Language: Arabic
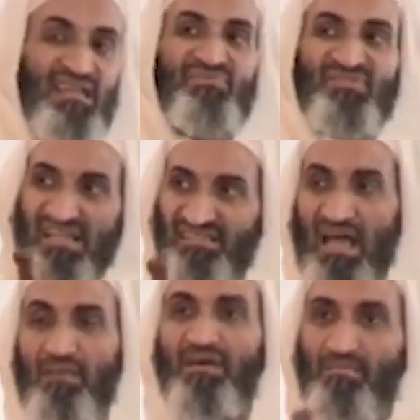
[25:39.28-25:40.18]
يعني في
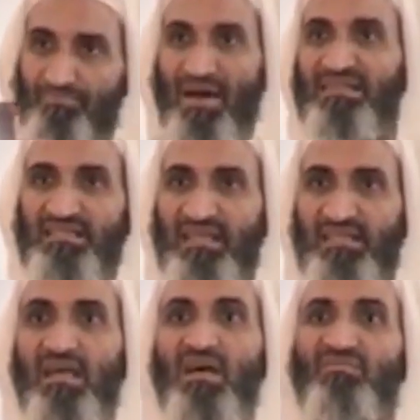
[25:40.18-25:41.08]
جلسه مربع
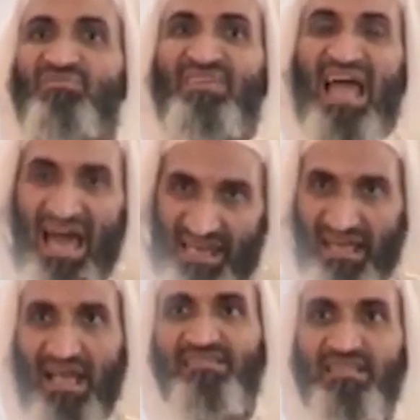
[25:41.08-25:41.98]
رجليك في
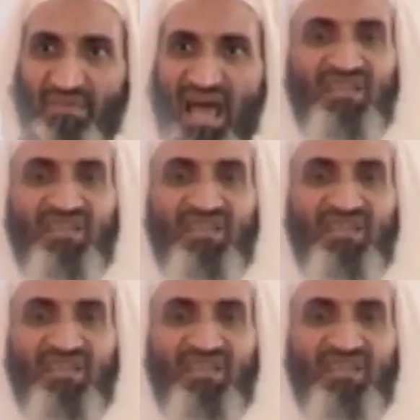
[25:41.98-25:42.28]
حلقة